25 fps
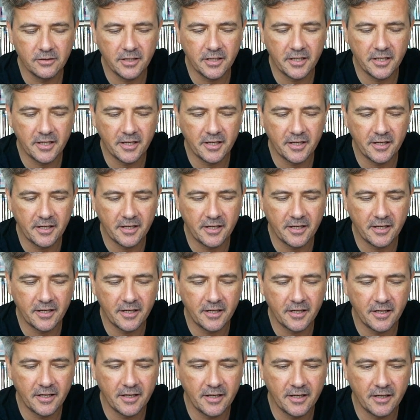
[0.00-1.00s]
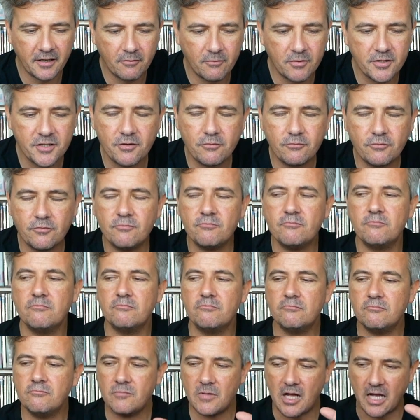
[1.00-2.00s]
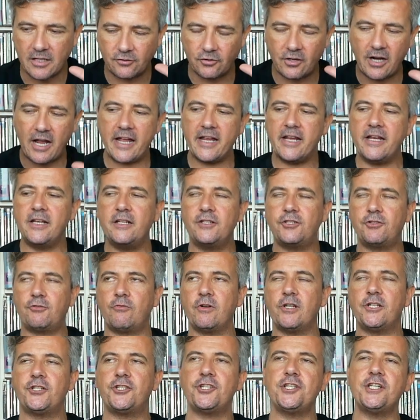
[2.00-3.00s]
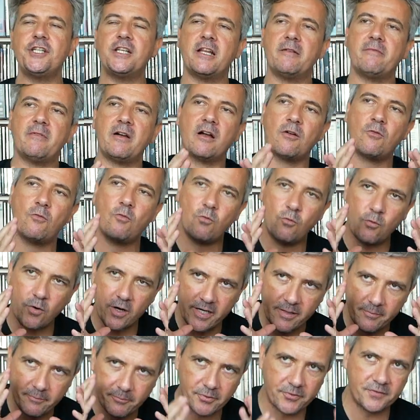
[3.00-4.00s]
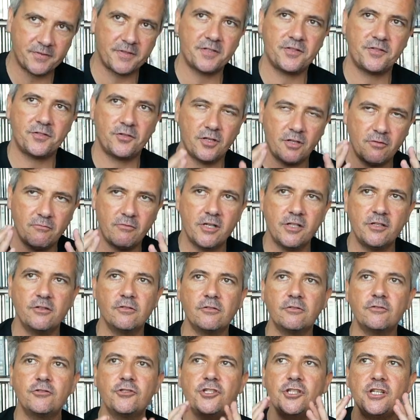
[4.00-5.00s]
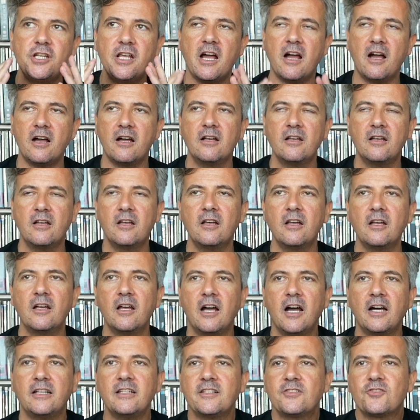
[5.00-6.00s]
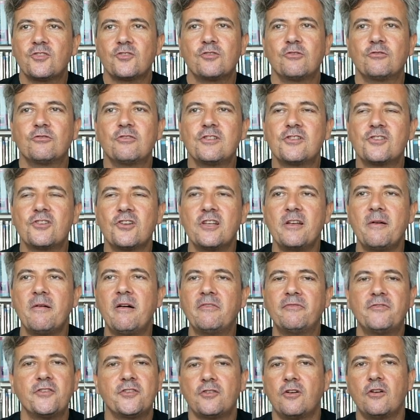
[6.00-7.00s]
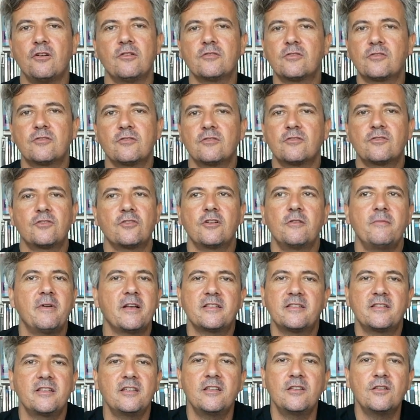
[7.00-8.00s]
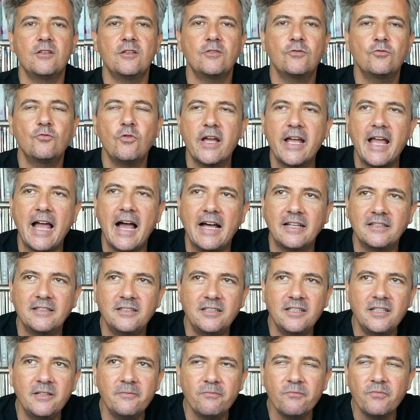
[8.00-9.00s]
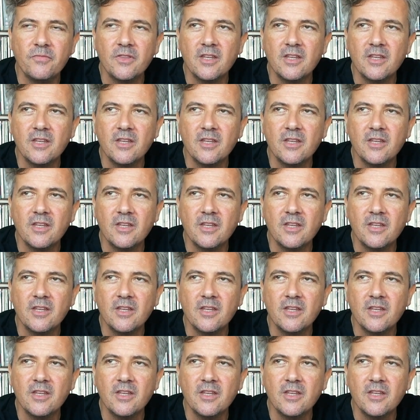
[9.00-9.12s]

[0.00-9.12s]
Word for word: E quindi mh, mm, adorare il, quel cinema, quell'impostazione, quell'ideologia. Adesso sotto il sole di Amalfi sono so, so rimasti due gatti